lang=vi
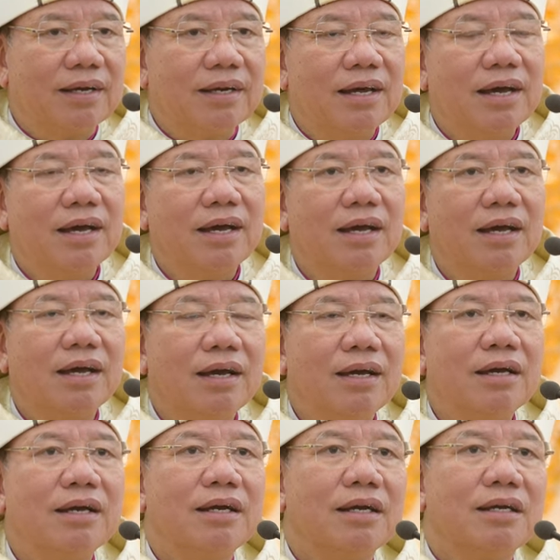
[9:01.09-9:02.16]

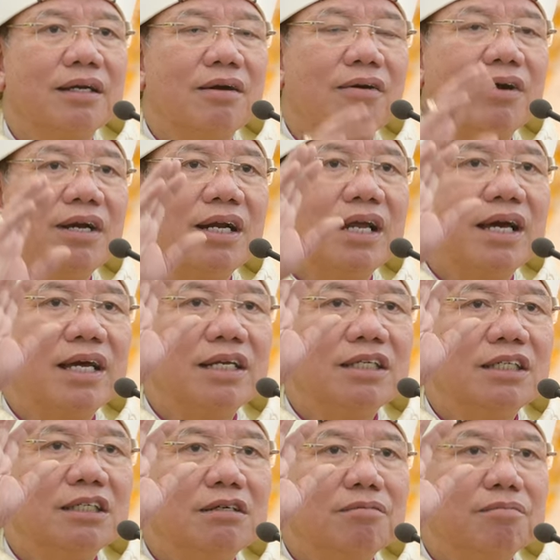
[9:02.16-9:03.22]
để nói
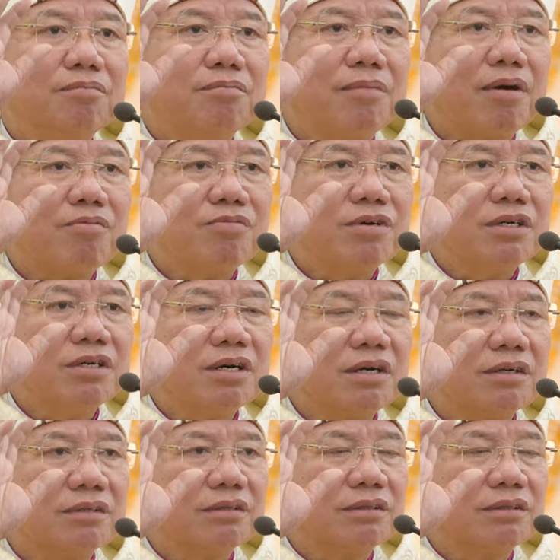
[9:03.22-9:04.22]
lên những mong ước